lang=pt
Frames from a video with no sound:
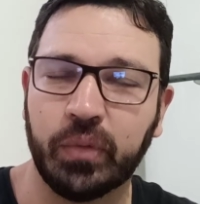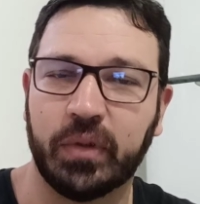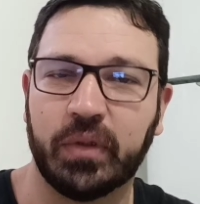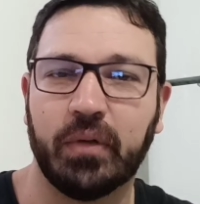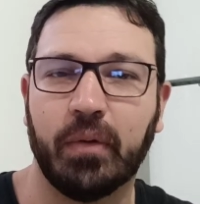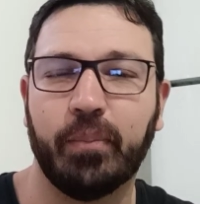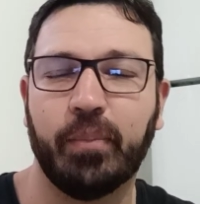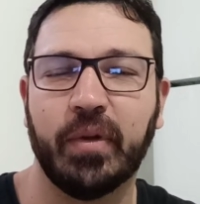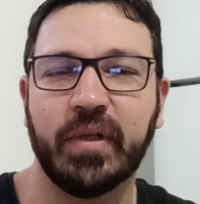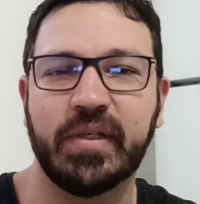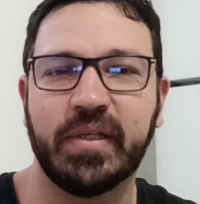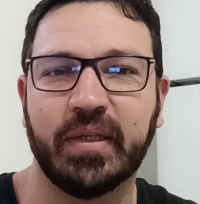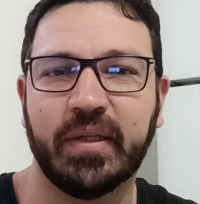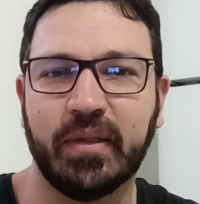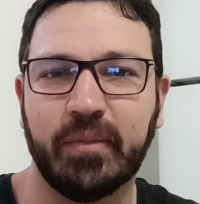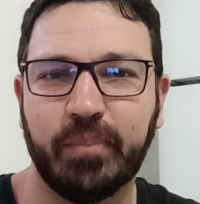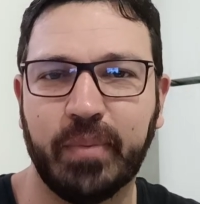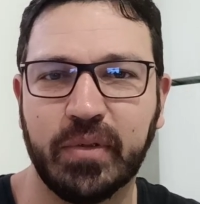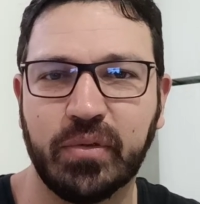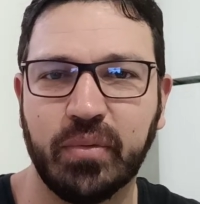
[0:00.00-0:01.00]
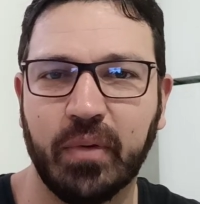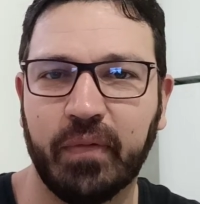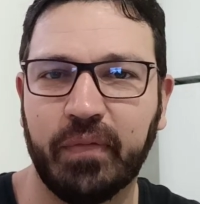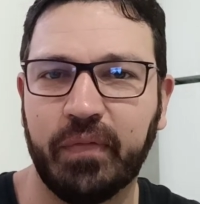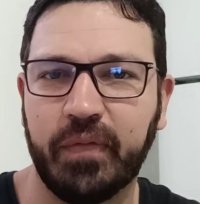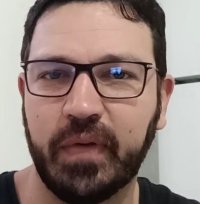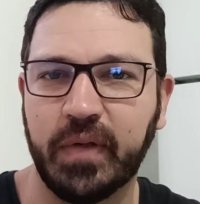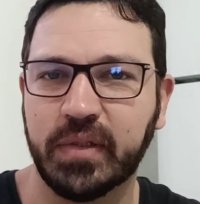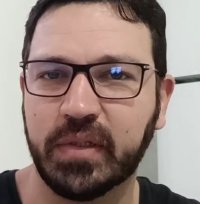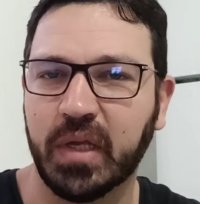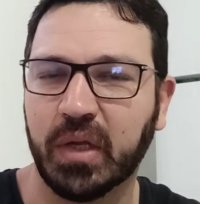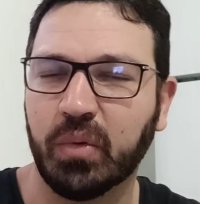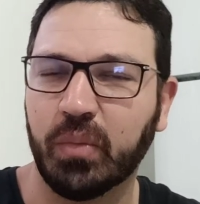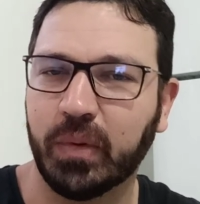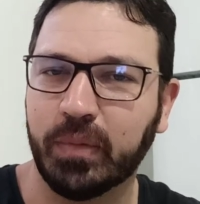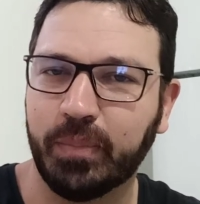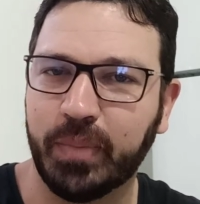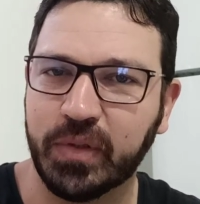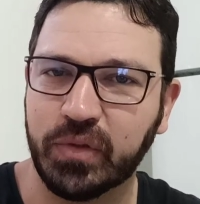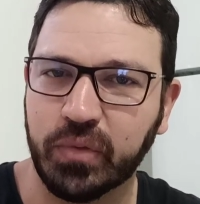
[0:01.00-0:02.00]
Então pode ser tanto pessoa física
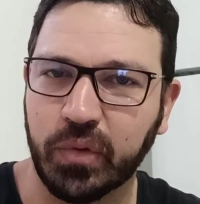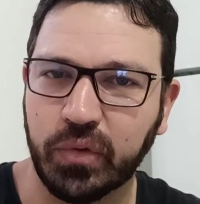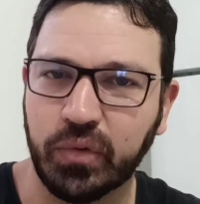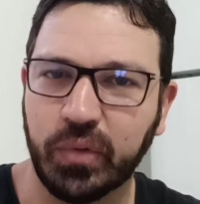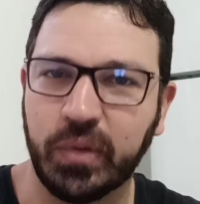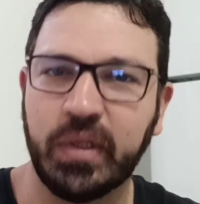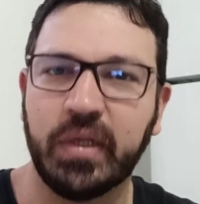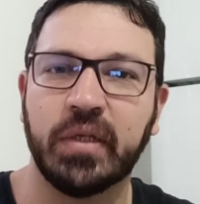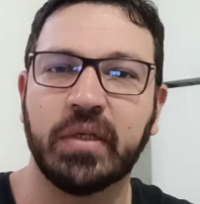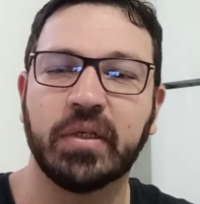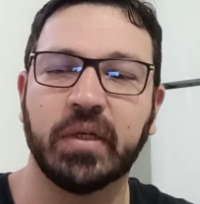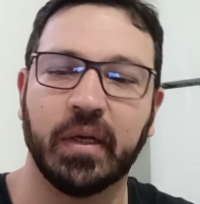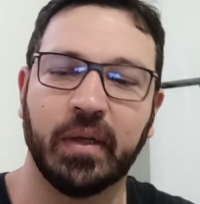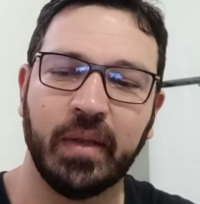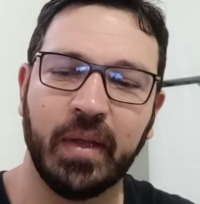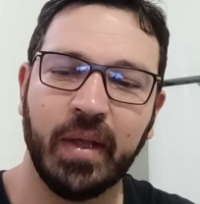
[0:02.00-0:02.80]
quanto pessoa jurídica.